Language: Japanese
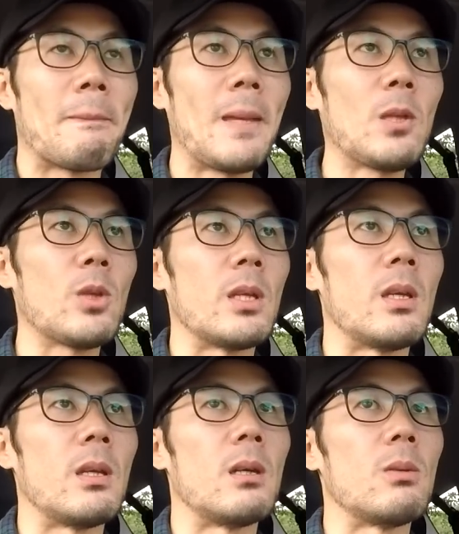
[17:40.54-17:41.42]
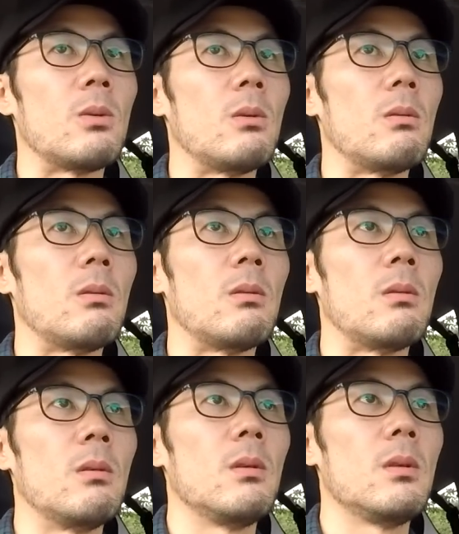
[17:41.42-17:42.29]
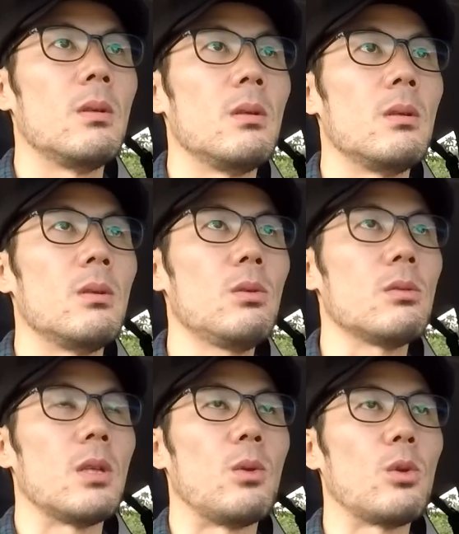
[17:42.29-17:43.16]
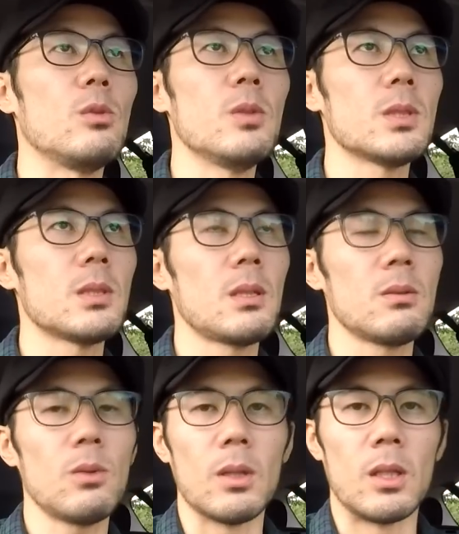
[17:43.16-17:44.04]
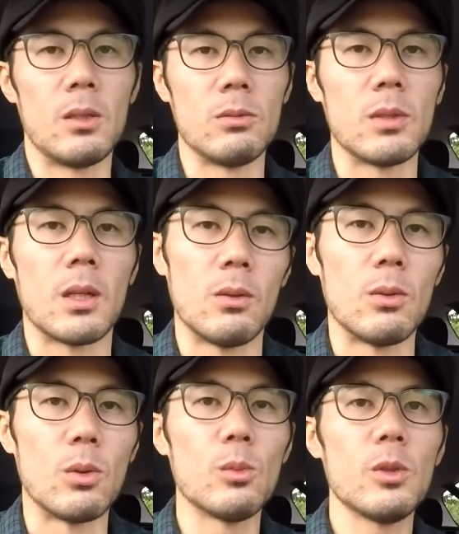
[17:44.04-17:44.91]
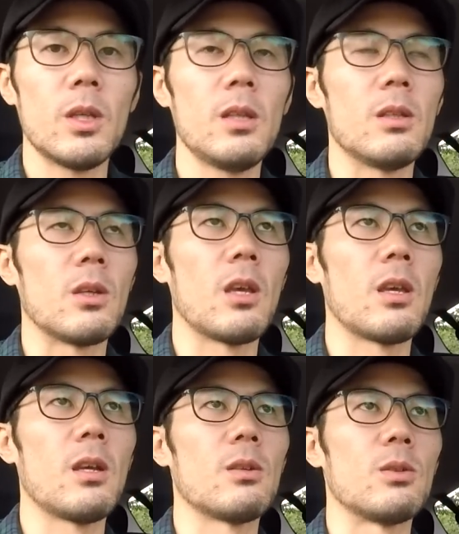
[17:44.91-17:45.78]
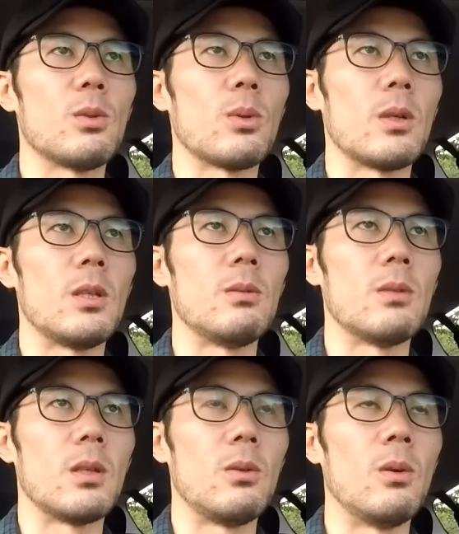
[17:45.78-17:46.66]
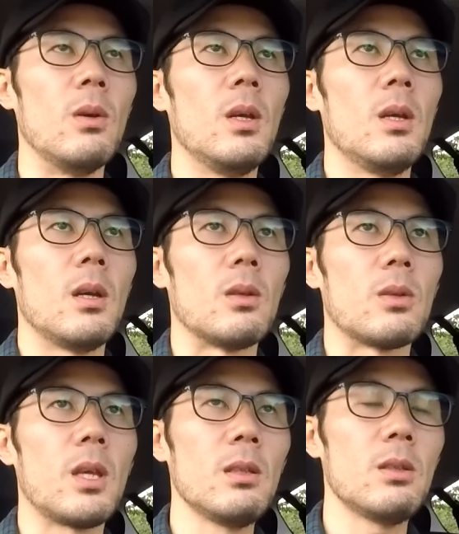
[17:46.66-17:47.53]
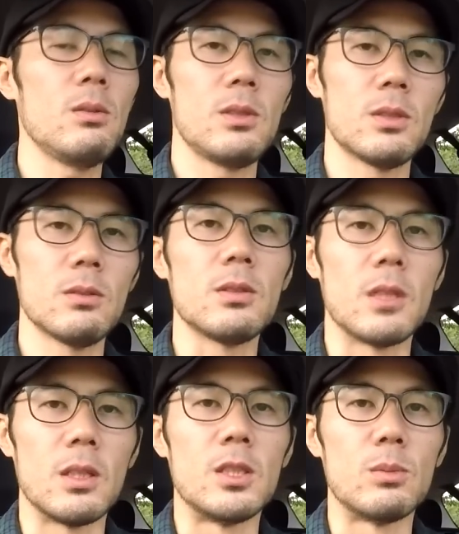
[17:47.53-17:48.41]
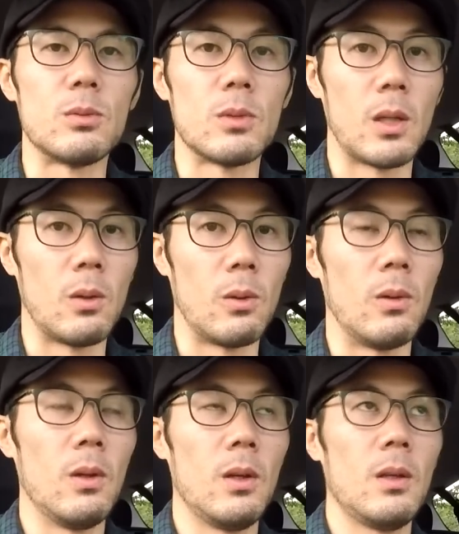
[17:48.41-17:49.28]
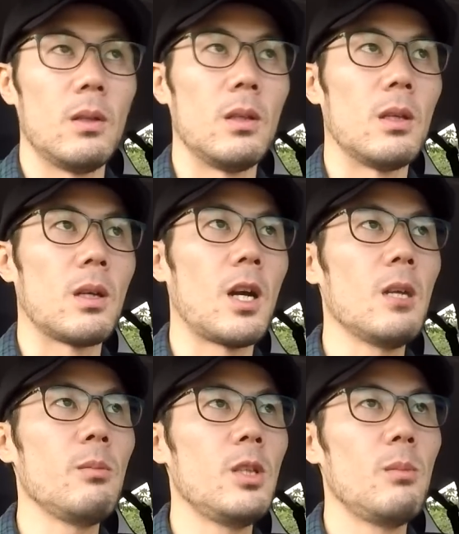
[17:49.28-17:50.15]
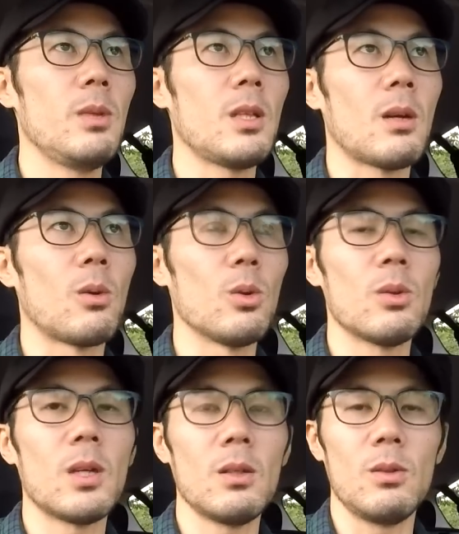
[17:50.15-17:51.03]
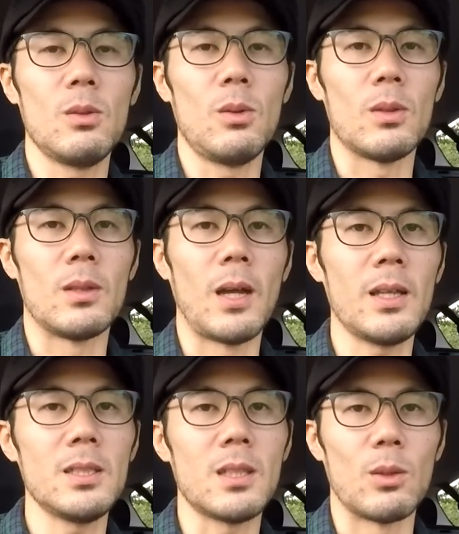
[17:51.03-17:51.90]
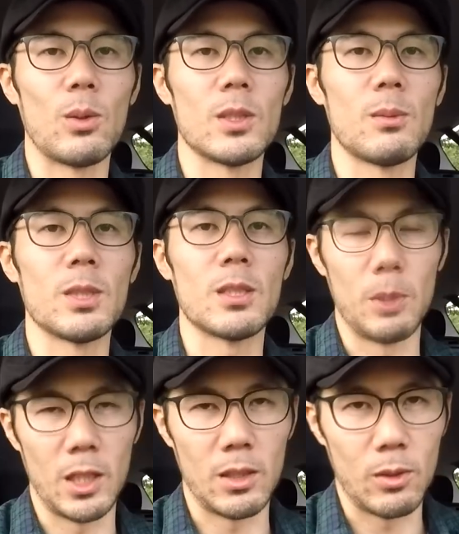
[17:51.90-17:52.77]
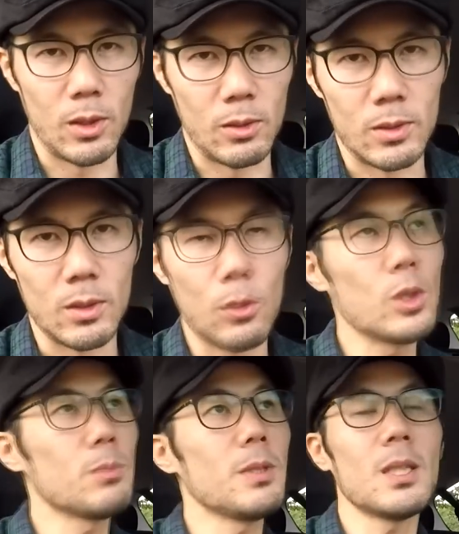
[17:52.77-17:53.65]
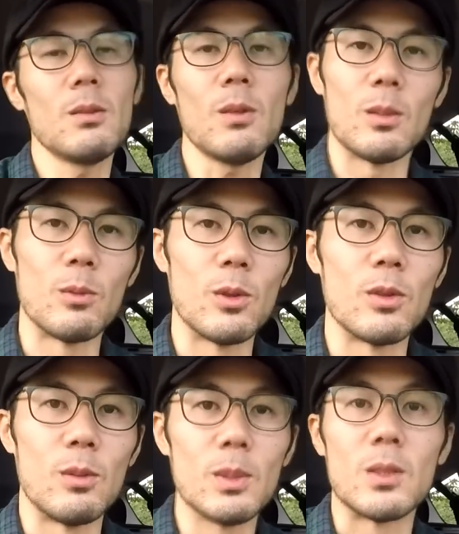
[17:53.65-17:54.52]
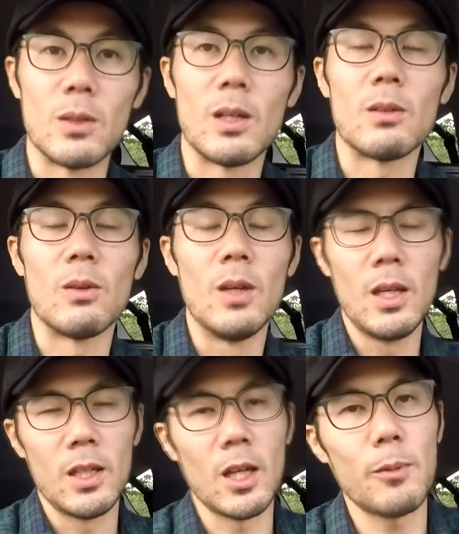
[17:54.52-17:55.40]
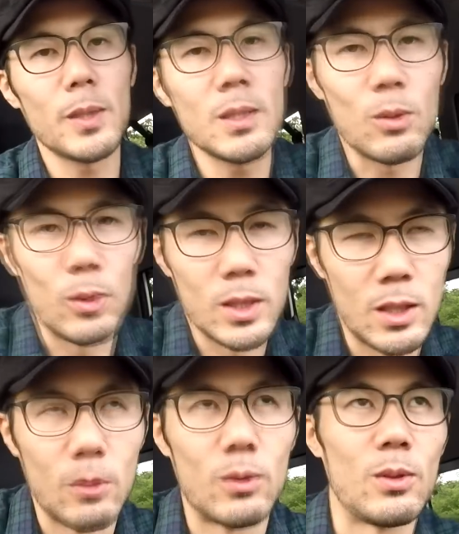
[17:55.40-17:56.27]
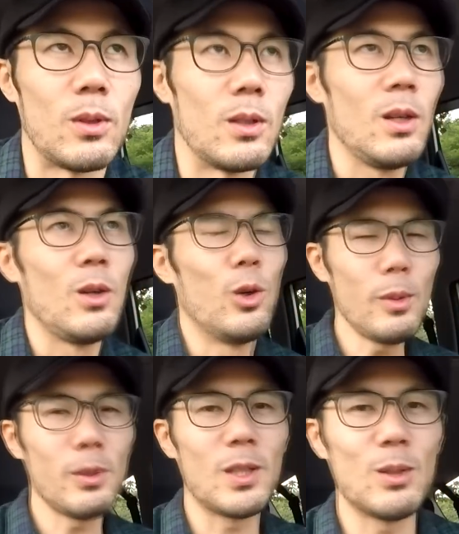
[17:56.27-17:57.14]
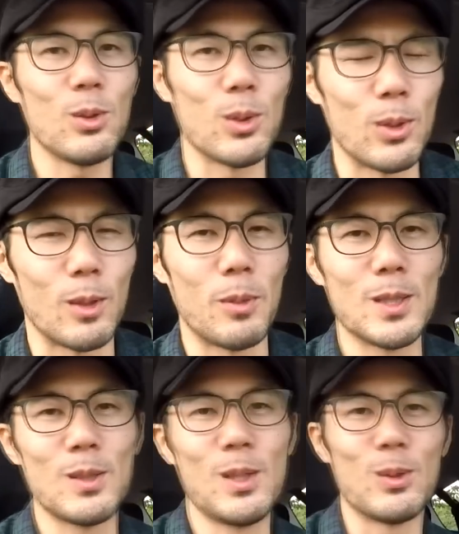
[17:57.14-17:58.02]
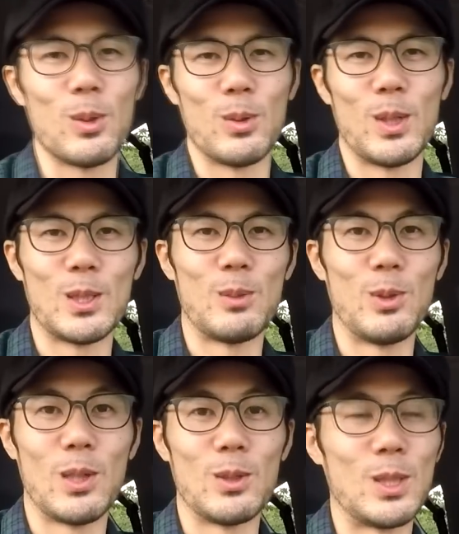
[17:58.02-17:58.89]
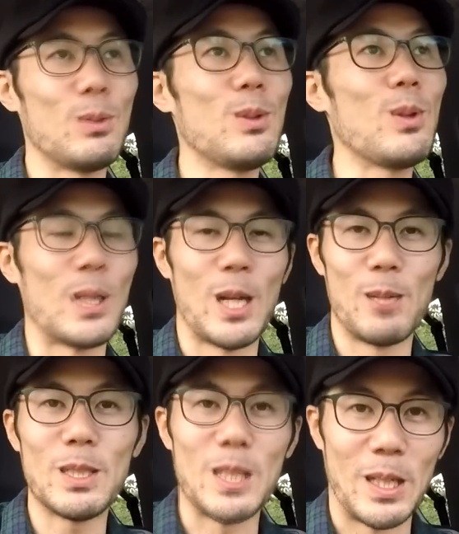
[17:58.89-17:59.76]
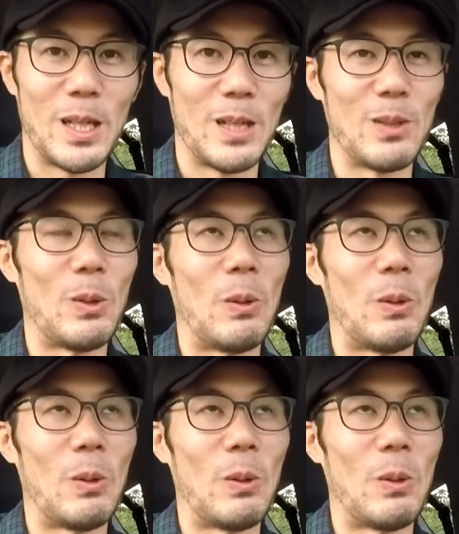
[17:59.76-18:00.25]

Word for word: なのでね、あのーよくね、ドコモさんとかでいるんだけど、ドコモで変に経験ある人とかでいるんだけど、あの、研究し尽くしてて自分の顔を。で、鏡で見たこの角度だけしか撮らせませんみたいな人がいるんです。コスプレさんとかでもよくいますよね。あの、100%同じ顔の人。オバマ大統領とかパリス・ヒルトンのやつでもよくあの、自負動画でありましたね。あの、